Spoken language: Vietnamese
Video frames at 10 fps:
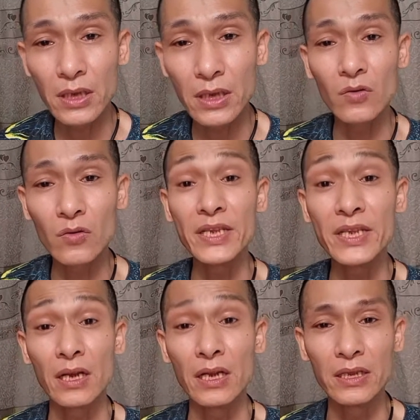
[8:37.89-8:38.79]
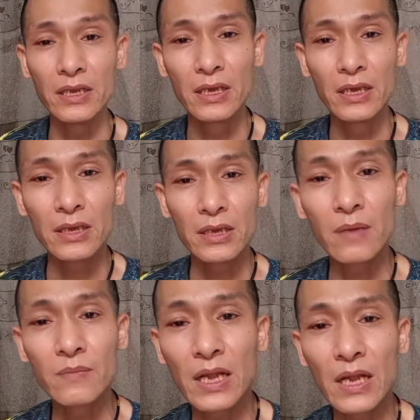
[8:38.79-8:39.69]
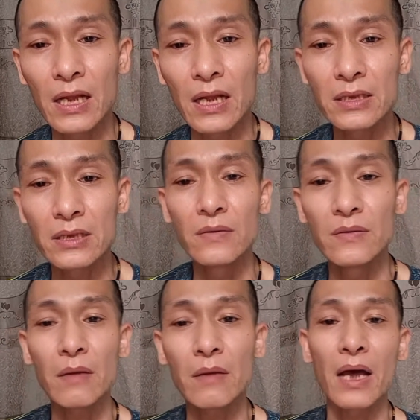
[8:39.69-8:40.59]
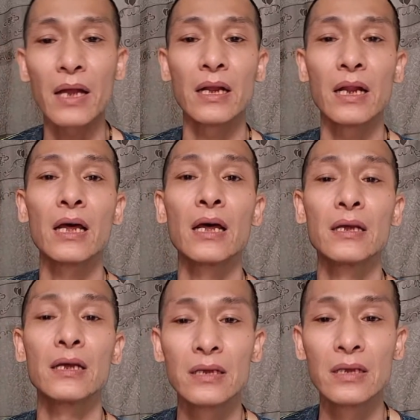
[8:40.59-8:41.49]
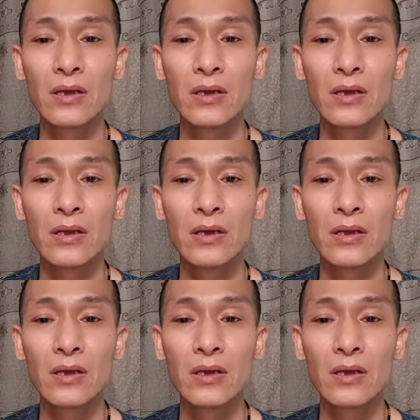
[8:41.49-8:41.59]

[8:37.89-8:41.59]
tế điên cũng bị xử lý thế đâm ra là thật sự với các bạn là